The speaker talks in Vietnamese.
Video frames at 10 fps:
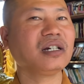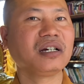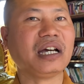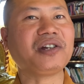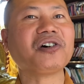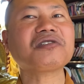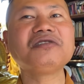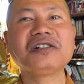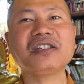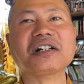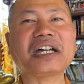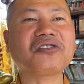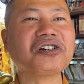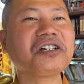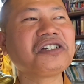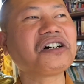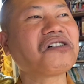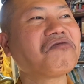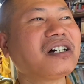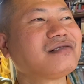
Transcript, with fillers: thầy nói chưa gì thầy nó nghi ngờ quá,